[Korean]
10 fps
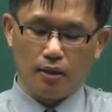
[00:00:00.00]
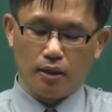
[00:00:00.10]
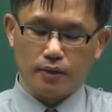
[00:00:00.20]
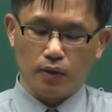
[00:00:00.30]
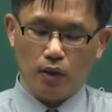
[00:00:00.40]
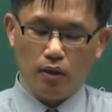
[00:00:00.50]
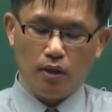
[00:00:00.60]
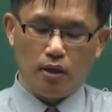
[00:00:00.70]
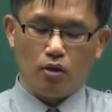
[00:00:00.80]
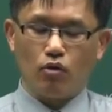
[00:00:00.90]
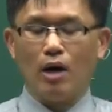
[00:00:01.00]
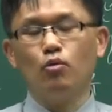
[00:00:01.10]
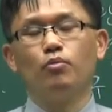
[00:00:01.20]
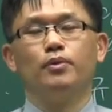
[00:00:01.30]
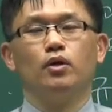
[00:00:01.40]
그래서
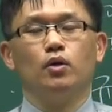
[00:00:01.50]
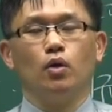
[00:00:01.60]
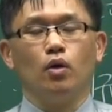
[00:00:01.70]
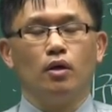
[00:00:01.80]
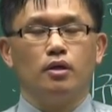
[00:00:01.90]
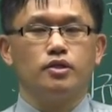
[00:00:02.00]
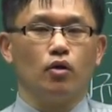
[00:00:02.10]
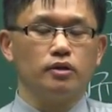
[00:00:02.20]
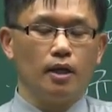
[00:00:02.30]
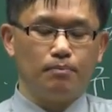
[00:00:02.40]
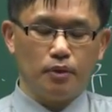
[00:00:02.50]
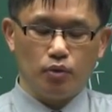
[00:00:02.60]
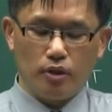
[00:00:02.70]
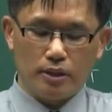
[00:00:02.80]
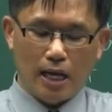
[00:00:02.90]
과목별로 정답
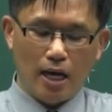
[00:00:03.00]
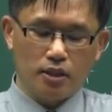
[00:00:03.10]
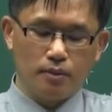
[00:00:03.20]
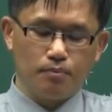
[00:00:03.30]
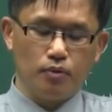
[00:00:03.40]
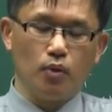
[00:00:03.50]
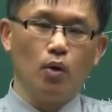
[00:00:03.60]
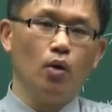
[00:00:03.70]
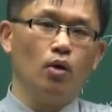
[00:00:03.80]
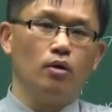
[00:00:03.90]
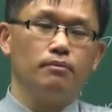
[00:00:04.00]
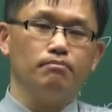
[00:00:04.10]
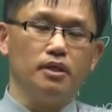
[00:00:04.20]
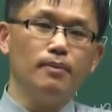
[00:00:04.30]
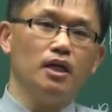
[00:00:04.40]
비율이 40%
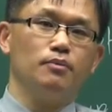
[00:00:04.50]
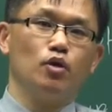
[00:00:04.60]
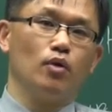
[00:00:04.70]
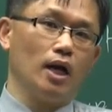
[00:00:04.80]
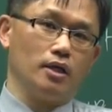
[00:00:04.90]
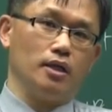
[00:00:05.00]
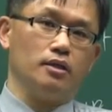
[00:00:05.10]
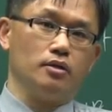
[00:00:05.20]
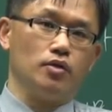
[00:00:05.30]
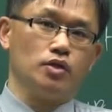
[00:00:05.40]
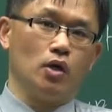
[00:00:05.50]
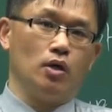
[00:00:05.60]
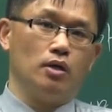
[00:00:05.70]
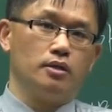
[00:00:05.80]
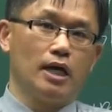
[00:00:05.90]
미만이면 과락이 되는 거죠.
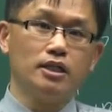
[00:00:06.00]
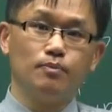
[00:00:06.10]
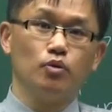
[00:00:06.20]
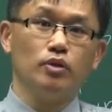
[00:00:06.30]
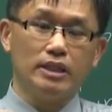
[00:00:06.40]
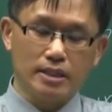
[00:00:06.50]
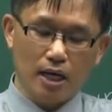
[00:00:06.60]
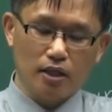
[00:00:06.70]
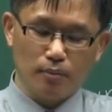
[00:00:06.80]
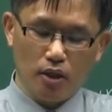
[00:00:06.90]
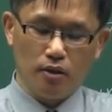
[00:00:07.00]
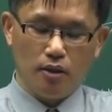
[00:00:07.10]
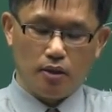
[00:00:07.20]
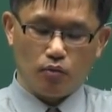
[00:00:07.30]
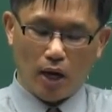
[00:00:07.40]
40% 이상이면
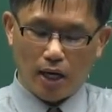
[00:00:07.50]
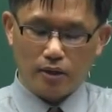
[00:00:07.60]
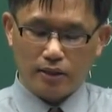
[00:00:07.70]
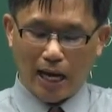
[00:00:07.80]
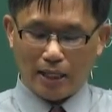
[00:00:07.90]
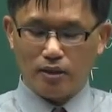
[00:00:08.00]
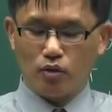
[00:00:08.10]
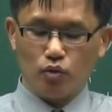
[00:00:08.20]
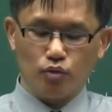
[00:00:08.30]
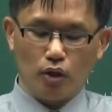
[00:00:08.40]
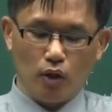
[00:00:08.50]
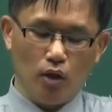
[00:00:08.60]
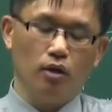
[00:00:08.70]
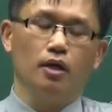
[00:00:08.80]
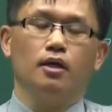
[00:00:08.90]
과락은 아닌
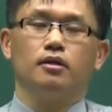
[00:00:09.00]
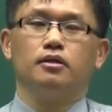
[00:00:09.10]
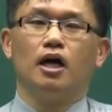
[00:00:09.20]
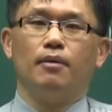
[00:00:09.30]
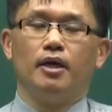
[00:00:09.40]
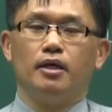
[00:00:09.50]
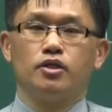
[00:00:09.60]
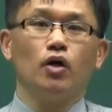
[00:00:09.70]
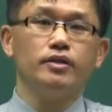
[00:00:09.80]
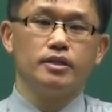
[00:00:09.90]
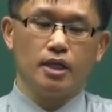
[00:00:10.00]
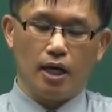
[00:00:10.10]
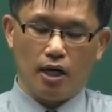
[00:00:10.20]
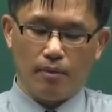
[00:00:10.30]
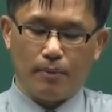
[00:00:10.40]
거고요. 그 다음에
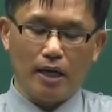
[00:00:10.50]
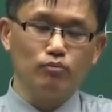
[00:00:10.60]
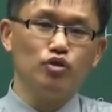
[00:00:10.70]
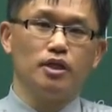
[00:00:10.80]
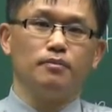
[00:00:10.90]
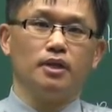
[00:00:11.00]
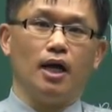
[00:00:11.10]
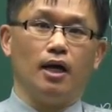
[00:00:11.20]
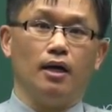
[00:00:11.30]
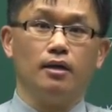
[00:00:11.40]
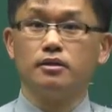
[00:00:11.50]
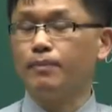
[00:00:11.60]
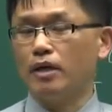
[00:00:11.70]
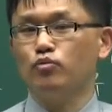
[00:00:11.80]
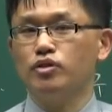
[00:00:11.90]
전체가 100문제입니다. 그래서
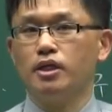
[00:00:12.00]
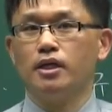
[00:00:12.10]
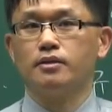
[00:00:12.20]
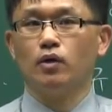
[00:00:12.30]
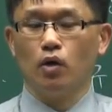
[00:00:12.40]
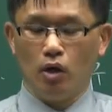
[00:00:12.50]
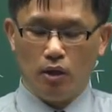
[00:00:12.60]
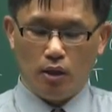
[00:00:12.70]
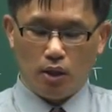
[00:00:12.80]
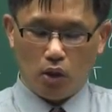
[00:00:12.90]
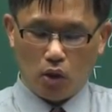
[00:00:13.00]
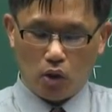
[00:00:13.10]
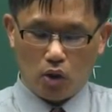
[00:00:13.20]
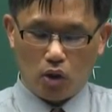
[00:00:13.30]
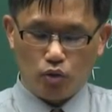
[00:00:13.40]
100문제에서
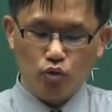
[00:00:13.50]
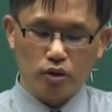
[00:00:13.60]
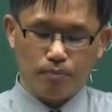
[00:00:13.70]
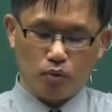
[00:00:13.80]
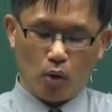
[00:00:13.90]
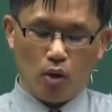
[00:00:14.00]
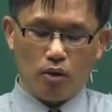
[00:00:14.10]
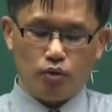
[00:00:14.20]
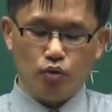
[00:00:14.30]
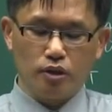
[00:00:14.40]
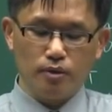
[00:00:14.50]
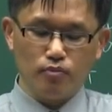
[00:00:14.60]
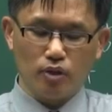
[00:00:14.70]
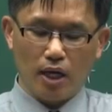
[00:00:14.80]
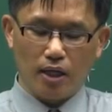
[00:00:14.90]
어, 60%
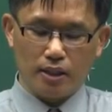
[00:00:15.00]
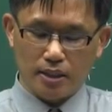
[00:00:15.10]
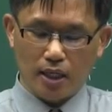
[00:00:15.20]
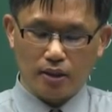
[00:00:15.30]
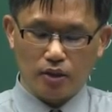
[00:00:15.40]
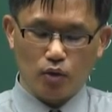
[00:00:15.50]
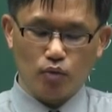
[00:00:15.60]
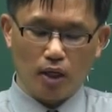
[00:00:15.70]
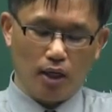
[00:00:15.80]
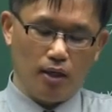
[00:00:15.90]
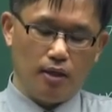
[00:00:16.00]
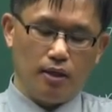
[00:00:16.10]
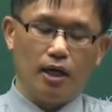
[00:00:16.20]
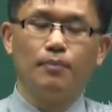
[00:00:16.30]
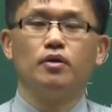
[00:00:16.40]
60문항 이상인 경우가
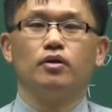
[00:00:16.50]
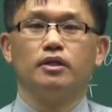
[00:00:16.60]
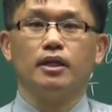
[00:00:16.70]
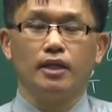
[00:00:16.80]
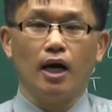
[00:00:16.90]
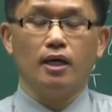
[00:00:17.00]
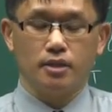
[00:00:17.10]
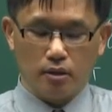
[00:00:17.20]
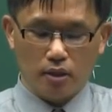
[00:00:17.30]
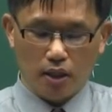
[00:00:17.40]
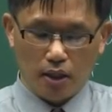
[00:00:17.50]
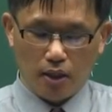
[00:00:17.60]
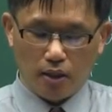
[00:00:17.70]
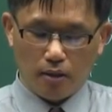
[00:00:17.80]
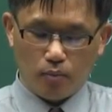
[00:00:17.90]
합격이 된다. 이제 이렇게
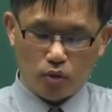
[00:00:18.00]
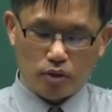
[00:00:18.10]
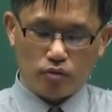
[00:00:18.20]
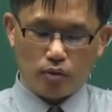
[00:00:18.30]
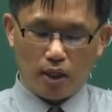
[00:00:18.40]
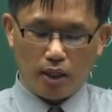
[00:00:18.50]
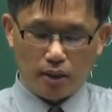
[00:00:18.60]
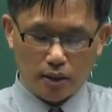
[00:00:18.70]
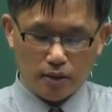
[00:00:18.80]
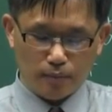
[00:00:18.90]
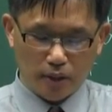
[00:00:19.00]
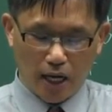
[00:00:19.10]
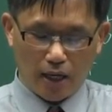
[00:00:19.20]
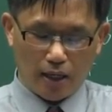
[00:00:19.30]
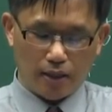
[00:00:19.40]
보실 수가
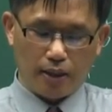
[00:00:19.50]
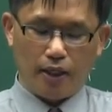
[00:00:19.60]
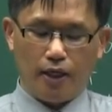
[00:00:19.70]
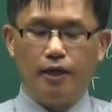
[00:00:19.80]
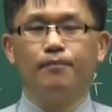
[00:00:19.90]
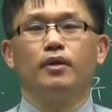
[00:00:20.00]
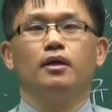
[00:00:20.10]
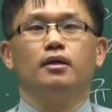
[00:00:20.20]
있겠습니다. 예.